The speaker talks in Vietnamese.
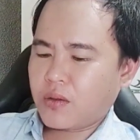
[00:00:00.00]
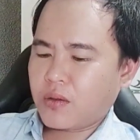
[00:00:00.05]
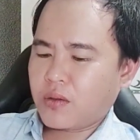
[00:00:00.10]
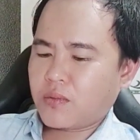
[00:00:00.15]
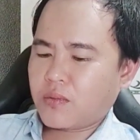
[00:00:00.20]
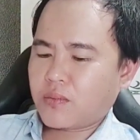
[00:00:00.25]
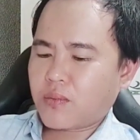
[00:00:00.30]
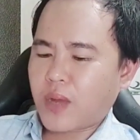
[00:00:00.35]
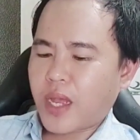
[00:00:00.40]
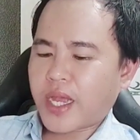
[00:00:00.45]

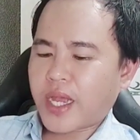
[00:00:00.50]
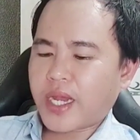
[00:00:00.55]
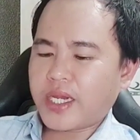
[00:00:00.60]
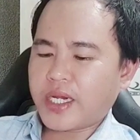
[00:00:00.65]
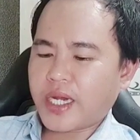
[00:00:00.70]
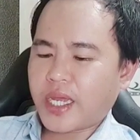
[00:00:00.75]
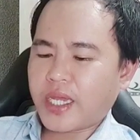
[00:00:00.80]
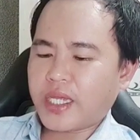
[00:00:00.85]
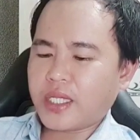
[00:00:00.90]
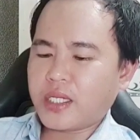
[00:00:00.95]
và
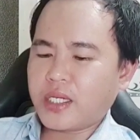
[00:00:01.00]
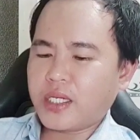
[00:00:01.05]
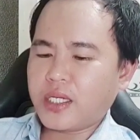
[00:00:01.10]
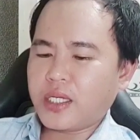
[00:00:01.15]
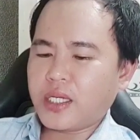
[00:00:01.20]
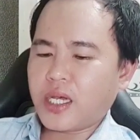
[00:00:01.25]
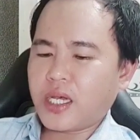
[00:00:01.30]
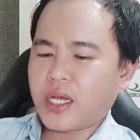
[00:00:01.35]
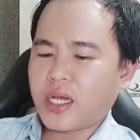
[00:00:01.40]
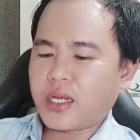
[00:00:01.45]
ngày này
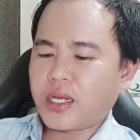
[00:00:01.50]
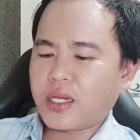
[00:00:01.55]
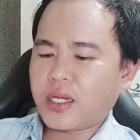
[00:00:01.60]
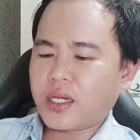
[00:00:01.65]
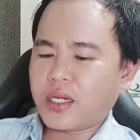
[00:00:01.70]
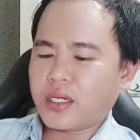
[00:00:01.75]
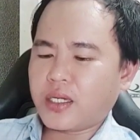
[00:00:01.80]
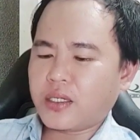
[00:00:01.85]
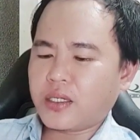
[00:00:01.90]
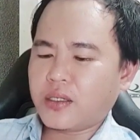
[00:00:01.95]
thì ờ,
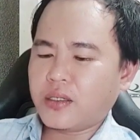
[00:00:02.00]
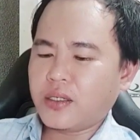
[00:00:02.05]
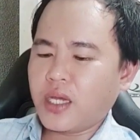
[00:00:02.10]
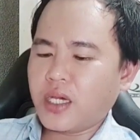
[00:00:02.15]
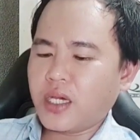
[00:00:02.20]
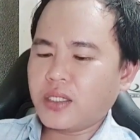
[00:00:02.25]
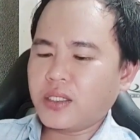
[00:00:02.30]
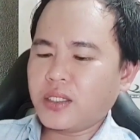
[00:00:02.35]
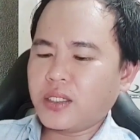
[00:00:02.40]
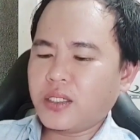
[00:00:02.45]

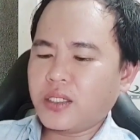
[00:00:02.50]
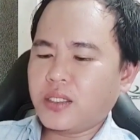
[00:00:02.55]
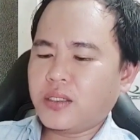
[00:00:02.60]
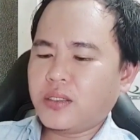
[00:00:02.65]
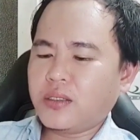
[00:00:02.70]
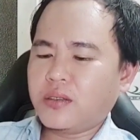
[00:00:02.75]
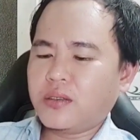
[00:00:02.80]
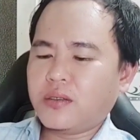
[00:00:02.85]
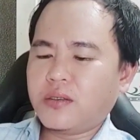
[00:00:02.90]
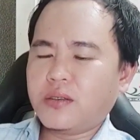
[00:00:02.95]
nên
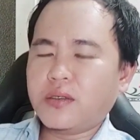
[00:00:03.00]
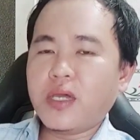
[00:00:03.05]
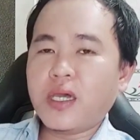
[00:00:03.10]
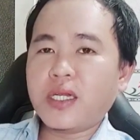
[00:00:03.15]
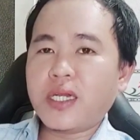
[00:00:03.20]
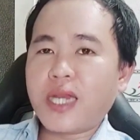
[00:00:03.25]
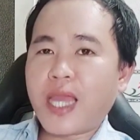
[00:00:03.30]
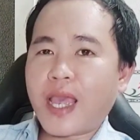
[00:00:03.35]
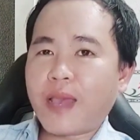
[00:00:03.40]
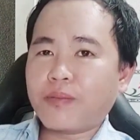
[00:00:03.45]

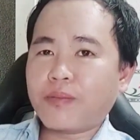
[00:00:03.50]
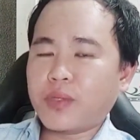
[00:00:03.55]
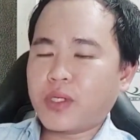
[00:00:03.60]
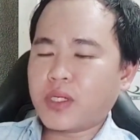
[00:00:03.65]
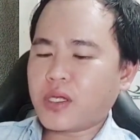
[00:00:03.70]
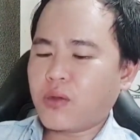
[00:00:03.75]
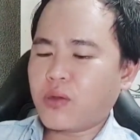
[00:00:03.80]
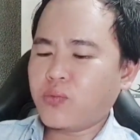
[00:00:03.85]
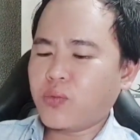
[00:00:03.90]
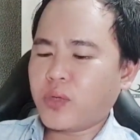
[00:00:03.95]
nên làm
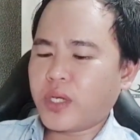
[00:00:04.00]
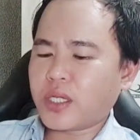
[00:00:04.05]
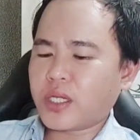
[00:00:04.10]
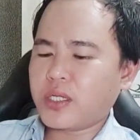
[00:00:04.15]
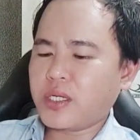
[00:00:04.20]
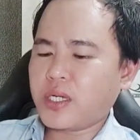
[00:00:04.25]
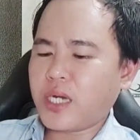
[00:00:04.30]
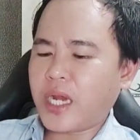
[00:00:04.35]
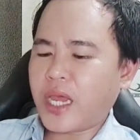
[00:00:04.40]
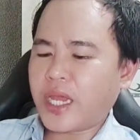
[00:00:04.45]
những công
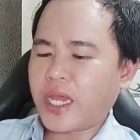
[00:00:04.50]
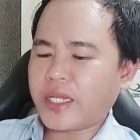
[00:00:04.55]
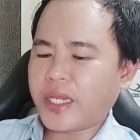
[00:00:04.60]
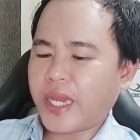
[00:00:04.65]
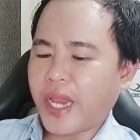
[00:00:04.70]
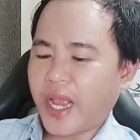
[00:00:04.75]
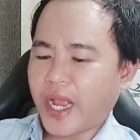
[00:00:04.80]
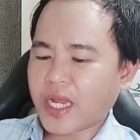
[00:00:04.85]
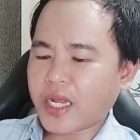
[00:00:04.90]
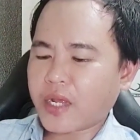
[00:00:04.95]
việc như là
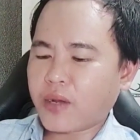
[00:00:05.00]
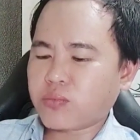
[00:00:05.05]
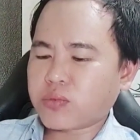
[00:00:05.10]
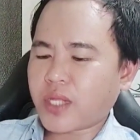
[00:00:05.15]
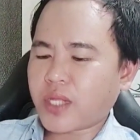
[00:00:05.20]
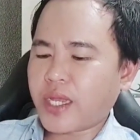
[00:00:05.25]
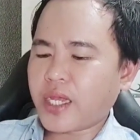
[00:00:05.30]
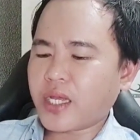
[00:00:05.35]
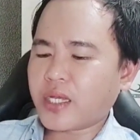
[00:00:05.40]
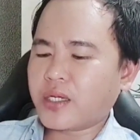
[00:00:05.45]
nhận công
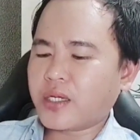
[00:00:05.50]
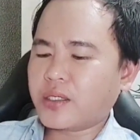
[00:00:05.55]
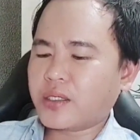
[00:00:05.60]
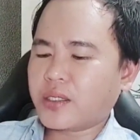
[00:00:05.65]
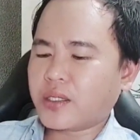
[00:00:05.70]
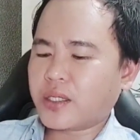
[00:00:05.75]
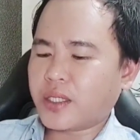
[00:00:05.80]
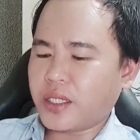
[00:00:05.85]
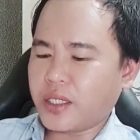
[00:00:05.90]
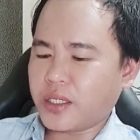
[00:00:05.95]
tác
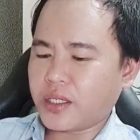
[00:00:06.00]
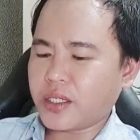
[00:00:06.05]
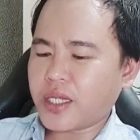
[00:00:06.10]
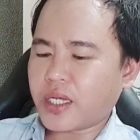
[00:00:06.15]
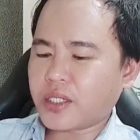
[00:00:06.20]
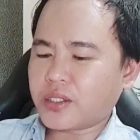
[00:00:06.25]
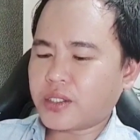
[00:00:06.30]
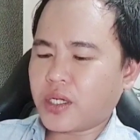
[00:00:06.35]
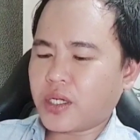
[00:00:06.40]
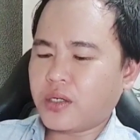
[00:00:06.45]
tuyển
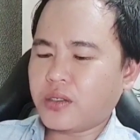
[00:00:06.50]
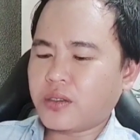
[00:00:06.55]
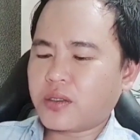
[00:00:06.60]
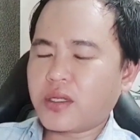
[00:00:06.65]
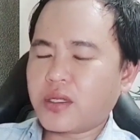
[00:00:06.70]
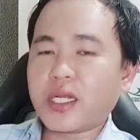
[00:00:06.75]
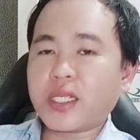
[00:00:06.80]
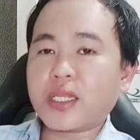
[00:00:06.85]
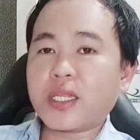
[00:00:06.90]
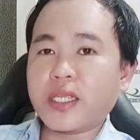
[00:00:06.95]
nhân sự
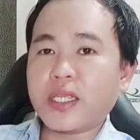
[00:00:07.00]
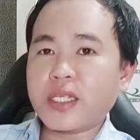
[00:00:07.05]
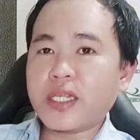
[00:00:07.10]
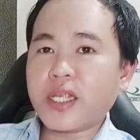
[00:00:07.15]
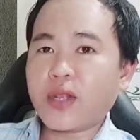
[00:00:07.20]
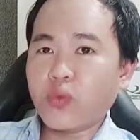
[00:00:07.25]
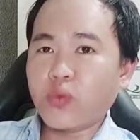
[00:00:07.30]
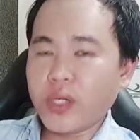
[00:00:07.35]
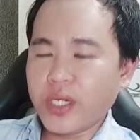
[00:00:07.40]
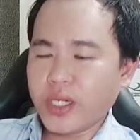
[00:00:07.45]
tức là
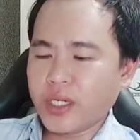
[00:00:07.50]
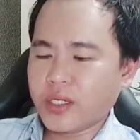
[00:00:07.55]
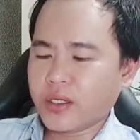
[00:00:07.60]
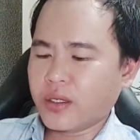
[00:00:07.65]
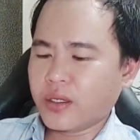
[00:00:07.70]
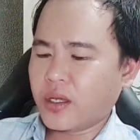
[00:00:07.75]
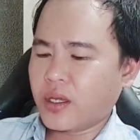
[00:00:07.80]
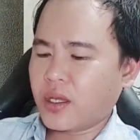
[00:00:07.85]
tuyển nhân viên